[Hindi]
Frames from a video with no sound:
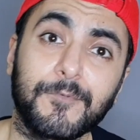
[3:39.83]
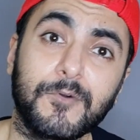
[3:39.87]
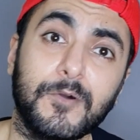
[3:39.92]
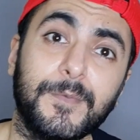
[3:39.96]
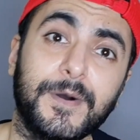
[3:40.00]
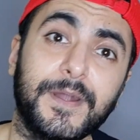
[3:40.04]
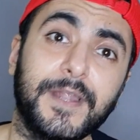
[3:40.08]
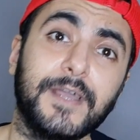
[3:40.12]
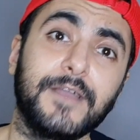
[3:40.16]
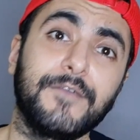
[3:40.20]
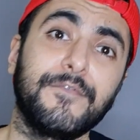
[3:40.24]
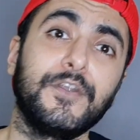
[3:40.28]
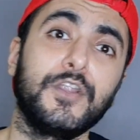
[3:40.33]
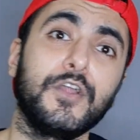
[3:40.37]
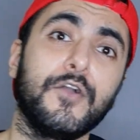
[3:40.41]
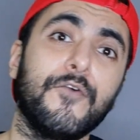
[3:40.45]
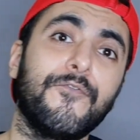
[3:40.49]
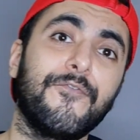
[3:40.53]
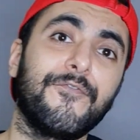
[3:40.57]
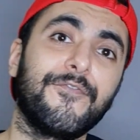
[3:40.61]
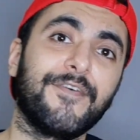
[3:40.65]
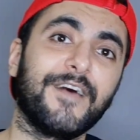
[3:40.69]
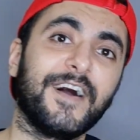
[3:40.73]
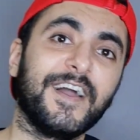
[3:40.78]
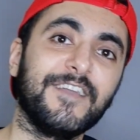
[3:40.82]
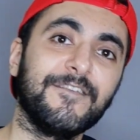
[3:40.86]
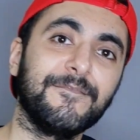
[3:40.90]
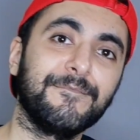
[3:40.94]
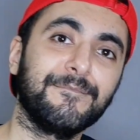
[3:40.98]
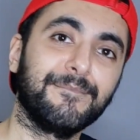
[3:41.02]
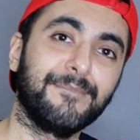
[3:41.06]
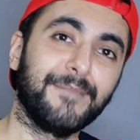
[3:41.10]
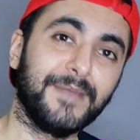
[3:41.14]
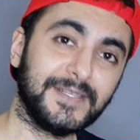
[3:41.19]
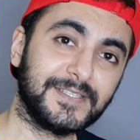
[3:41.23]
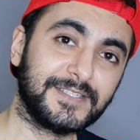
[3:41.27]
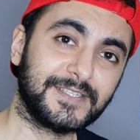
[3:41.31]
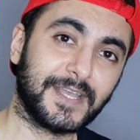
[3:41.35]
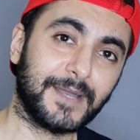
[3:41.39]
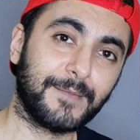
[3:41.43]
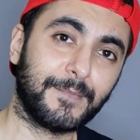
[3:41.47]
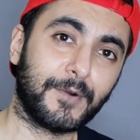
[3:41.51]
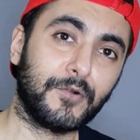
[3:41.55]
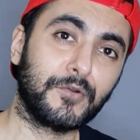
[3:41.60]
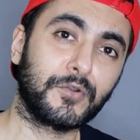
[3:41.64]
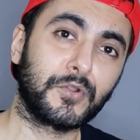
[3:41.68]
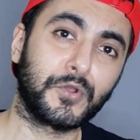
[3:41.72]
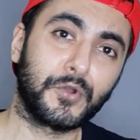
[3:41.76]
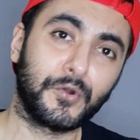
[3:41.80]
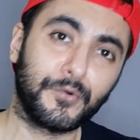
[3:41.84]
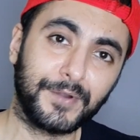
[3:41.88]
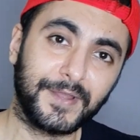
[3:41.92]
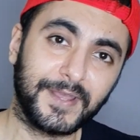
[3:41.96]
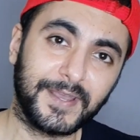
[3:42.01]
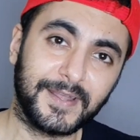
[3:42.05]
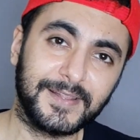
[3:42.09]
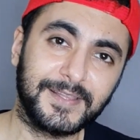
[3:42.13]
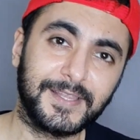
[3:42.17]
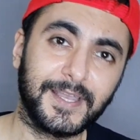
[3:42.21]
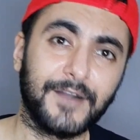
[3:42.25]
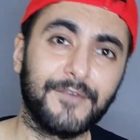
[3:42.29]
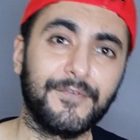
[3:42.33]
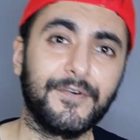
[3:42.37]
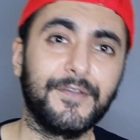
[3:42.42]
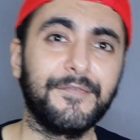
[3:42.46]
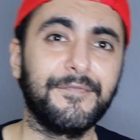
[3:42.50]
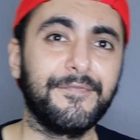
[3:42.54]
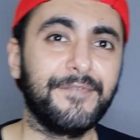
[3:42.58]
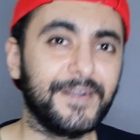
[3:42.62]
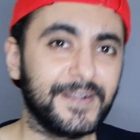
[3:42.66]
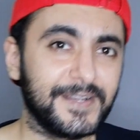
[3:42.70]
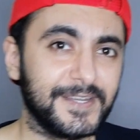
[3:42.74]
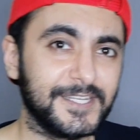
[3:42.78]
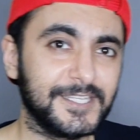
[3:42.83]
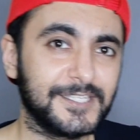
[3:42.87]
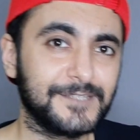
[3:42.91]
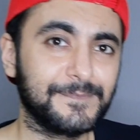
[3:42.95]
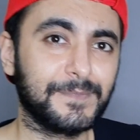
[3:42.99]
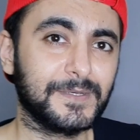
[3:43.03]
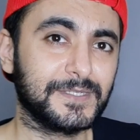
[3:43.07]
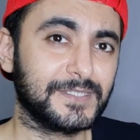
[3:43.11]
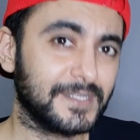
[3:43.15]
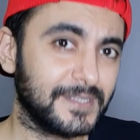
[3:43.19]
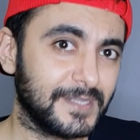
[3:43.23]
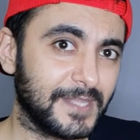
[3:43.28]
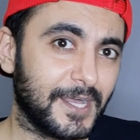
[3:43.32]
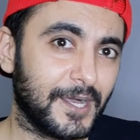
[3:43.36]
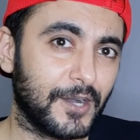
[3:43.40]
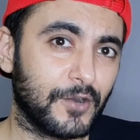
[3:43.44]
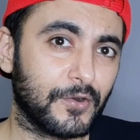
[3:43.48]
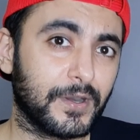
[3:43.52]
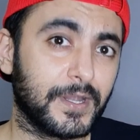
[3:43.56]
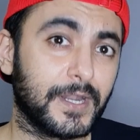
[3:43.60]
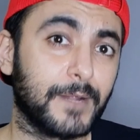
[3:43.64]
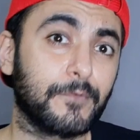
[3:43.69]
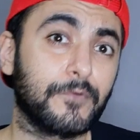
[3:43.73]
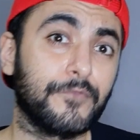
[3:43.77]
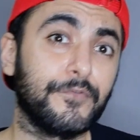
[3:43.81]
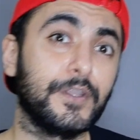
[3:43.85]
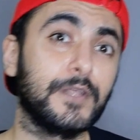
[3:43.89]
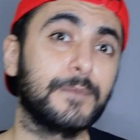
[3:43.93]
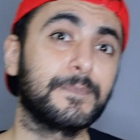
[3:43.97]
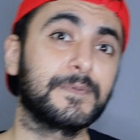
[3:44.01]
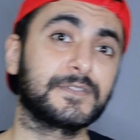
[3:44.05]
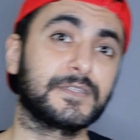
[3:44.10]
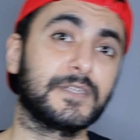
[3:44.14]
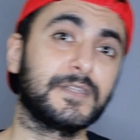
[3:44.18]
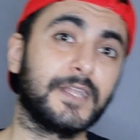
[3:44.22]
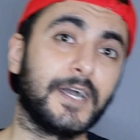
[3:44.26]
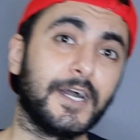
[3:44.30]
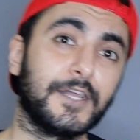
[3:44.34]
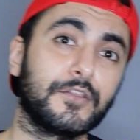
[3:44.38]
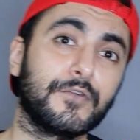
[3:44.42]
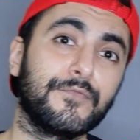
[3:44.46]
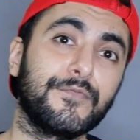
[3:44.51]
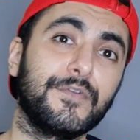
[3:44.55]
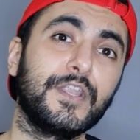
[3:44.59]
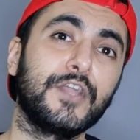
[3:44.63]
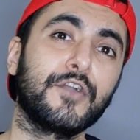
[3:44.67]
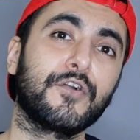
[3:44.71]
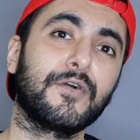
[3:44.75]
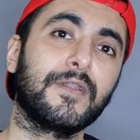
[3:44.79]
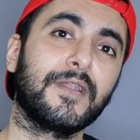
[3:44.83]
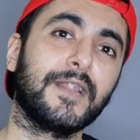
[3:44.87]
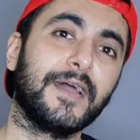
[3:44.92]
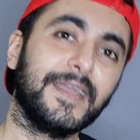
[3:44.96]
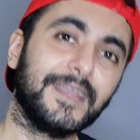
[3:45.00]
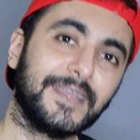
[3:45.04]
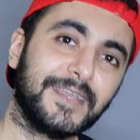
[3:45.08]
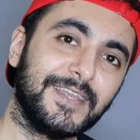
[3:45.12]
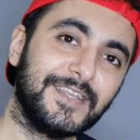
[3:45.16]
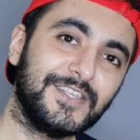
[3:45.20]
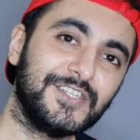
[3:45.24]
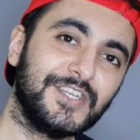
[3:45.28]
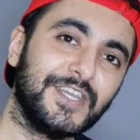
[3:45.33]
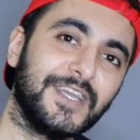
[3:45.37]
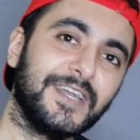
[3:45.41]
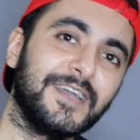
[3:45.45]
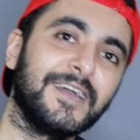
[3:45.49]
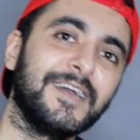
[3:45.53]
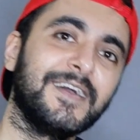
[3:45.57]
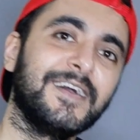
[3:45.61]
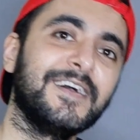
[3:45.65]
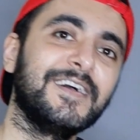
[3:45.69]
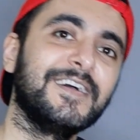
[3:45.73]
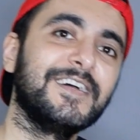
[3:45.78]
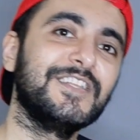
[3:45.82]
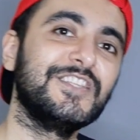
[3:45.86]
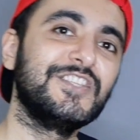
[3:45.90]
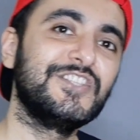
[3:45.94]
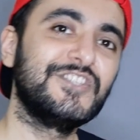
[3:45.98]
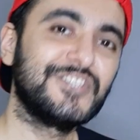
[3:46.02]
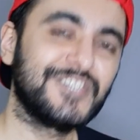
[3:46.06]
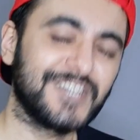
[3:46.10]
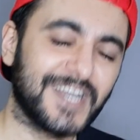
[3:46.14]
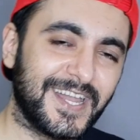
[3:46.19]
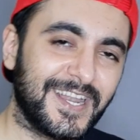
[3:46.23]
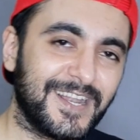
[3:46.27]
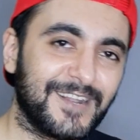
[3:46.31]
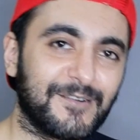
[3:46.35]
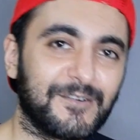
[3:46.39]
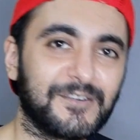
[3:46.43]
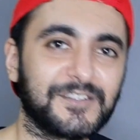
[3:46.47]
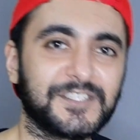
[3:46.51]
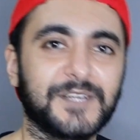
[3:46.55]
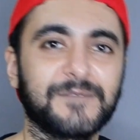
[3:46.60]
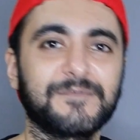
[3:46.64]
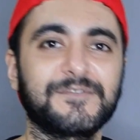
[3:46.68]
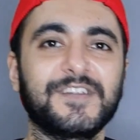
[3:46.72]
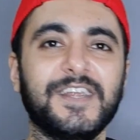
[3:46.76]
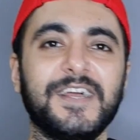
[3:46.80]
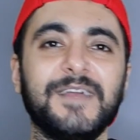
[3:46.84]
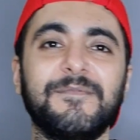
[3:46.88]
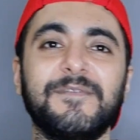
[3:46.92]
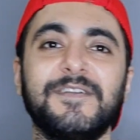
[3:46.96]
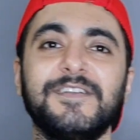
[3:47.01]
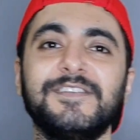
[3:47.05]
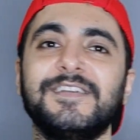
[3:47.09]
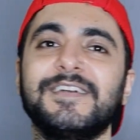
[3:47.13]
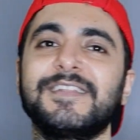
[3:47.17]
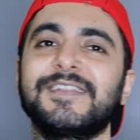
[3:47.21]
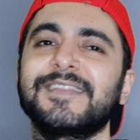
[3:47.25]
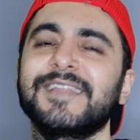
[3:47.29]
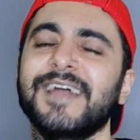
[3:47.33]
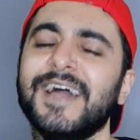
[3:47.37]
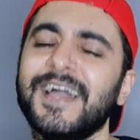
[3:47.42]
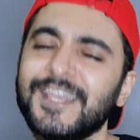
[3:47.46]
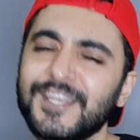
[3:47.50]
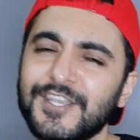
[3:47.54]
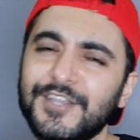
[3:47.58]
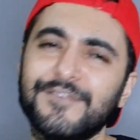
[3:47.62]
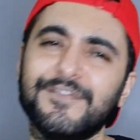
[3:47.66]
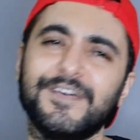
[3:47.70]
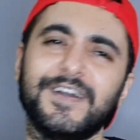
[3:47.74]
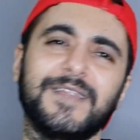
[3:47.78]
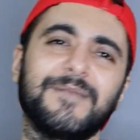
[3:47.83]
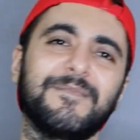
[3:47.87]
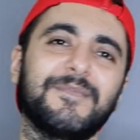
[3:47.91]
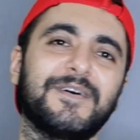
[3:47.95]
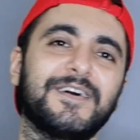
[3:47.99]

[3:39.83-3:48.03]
आपको हमारा ये वीडियो फाइव मिस अबाउट गुड हेल्थ या फिर फिटनेस पसंद आया अगर आपको वीडियो पसंद आया तो वीडियो को लाइक कीजिए चैनल को सब्सक्राइब कीजिए थैंक यू वेरी